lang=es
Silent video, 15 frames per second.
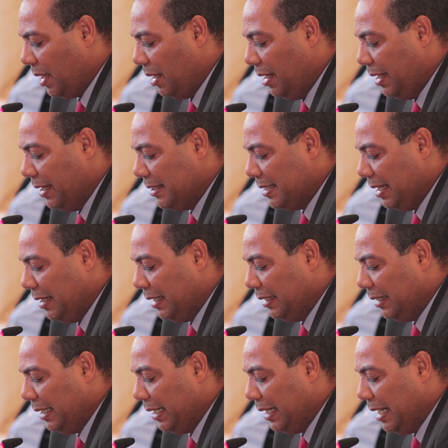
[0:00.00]
y que se le
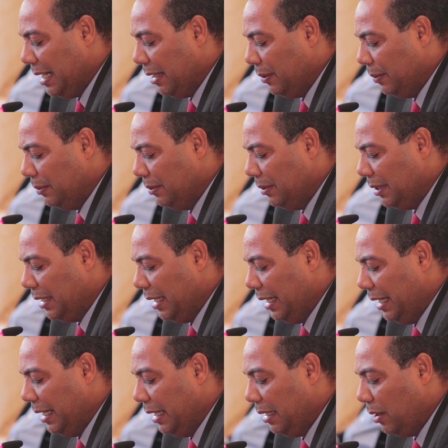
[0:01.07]
entregaron
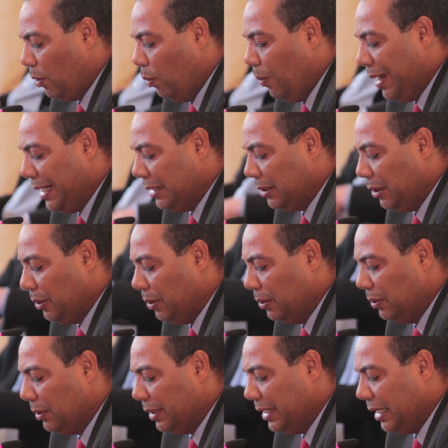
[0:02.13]
el
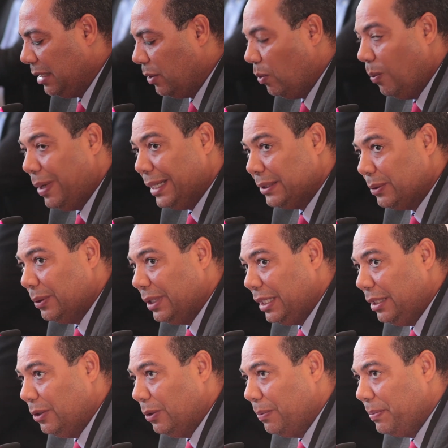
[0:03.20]
4 del 4
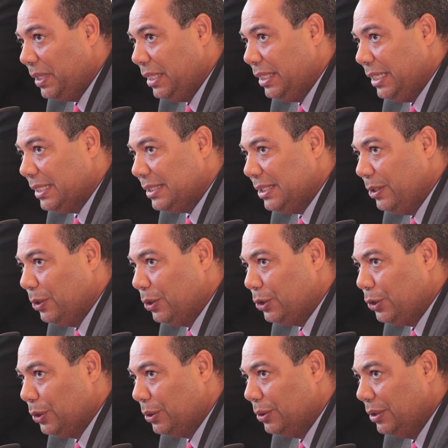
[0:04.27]
del
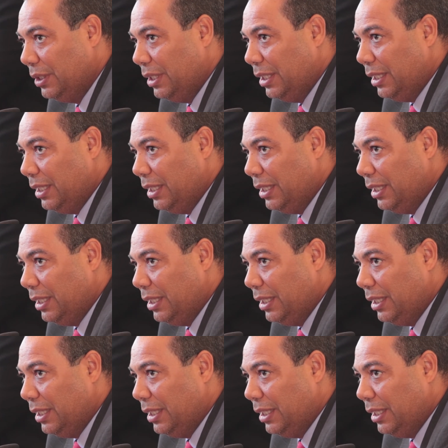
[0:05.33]
2018